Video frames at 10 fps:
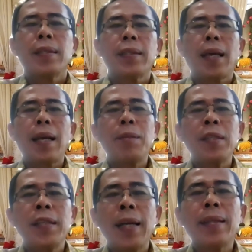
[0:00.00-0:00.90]
Salam
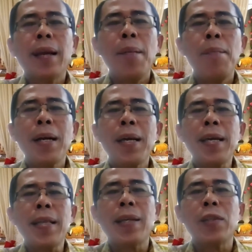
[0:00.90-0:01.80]
sejahtera
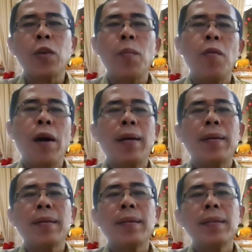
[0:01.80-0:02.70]
bagi kita semua.
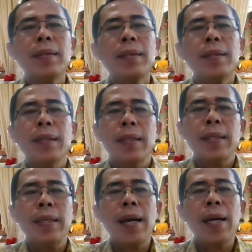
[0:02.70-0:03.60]

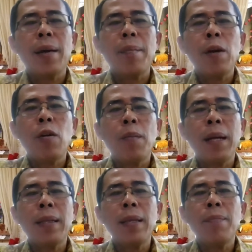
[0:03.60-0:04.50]
Yang kami
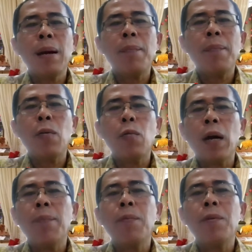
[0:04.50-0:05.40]
hormati Bapak
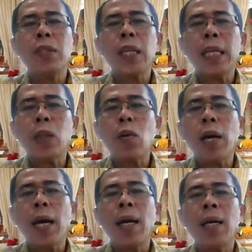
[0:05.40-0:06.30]
Walpon
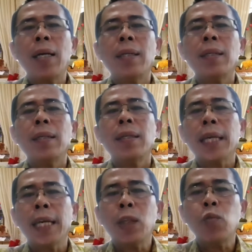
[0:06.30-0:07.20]
Silitonga,
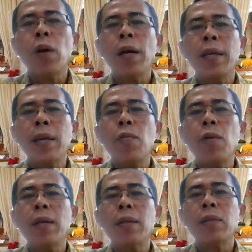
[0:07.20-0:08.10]
Ketua
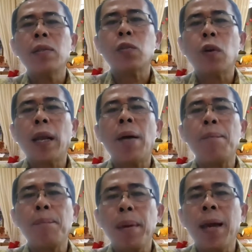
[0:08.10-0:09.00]
Dewan Sekolah
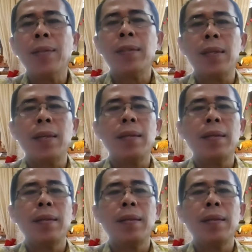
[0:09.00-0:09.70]
PAC.